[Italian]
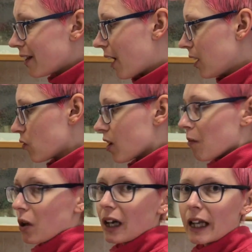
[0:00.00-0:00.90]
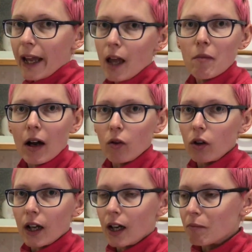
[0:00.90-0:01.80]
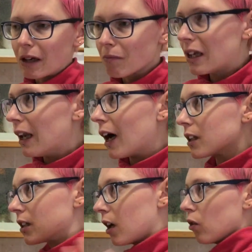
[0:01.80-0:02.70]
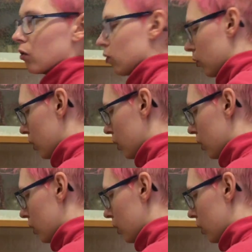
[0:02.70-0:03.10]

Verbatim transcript: in Italia usiamo la crema o la marmellata o